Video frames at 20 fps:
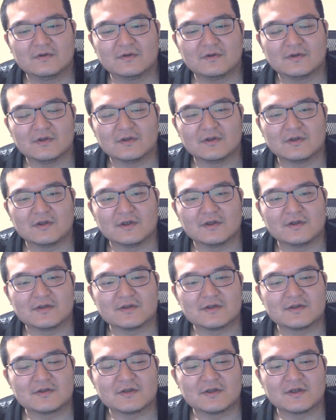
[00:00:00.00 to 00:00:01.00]
うん、なんで、
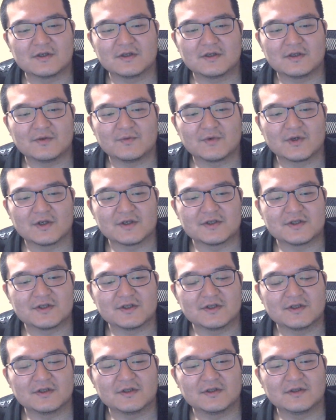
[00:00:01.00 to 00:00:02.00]
全然減ってもない
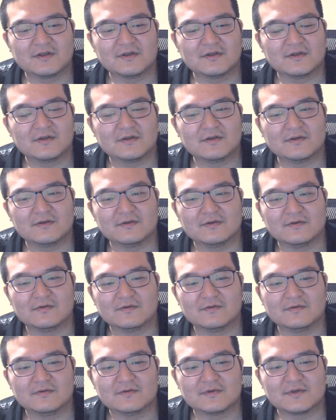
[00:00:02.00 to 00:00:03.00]
し、う
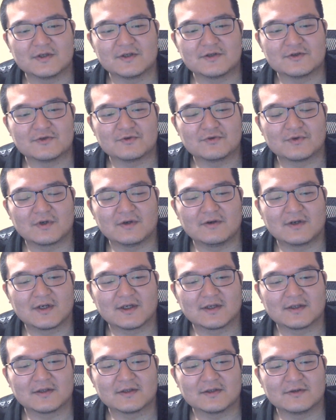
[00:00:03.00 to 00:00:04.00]
ん、先週と変わ
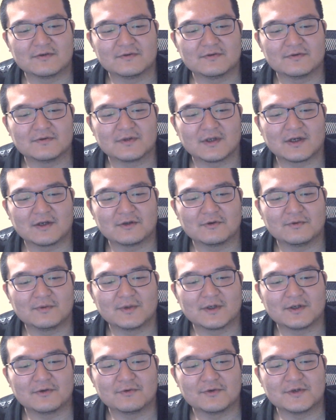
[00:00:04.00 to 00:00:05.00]
らんっていう、高止
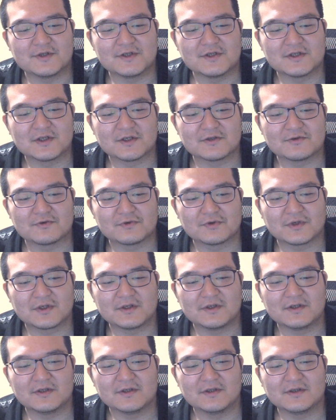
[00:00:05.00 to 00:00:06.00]
まりを維持した状
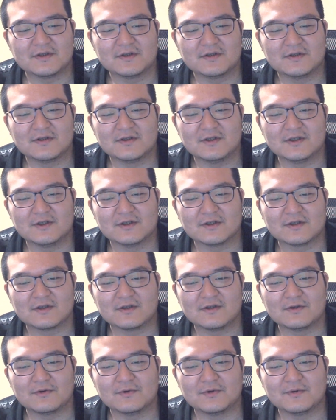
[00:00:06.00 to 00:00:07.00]
態になっ
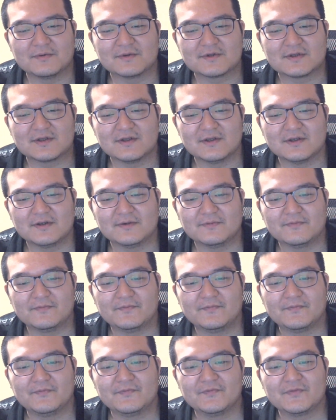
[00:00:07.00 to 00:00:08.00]
ておりますね。
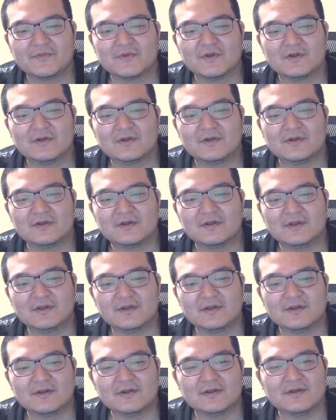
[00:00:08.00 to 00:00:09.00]

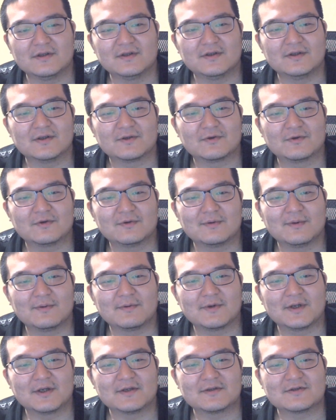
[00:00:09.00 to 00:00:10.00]
で、えー、このま
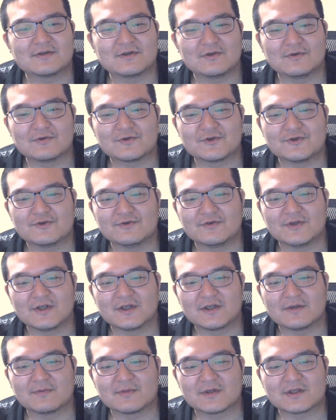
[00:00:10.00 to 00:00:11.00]
まね、次の週に行
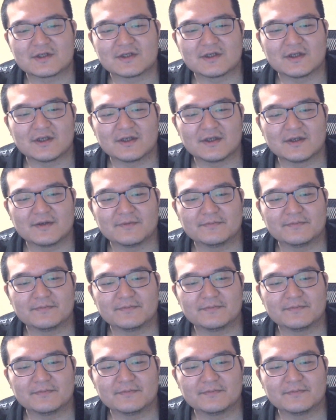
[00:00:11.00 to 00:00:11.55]
きまして、